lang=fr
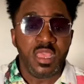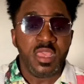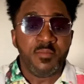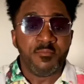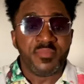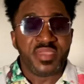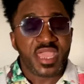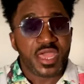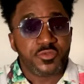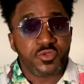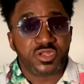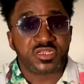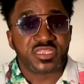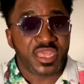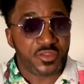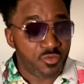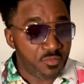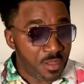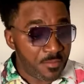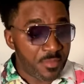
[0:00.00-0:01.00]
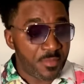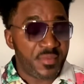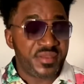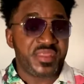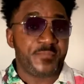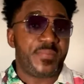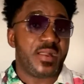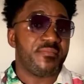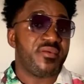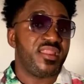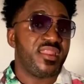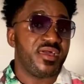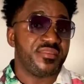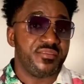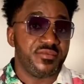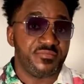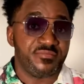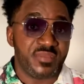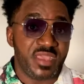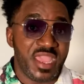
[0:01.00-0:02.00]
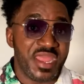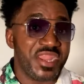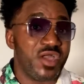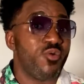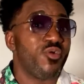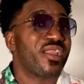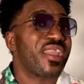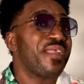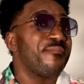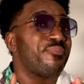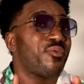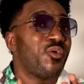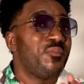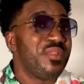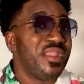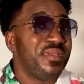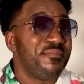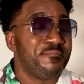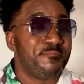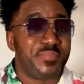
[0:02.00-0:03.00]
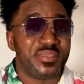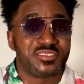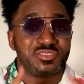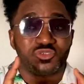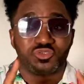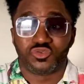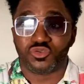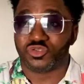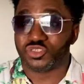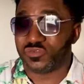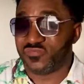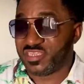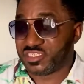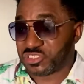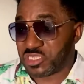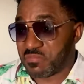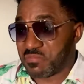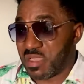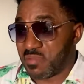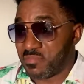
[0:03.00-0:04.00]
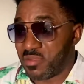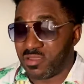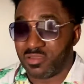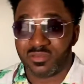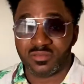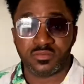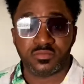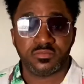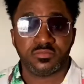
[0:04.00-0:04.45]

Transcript: Mais à d'autres, il y a des moments, maman n'est pas malade. Elle n'a aucun problème. Petit truc, je vais chez maman.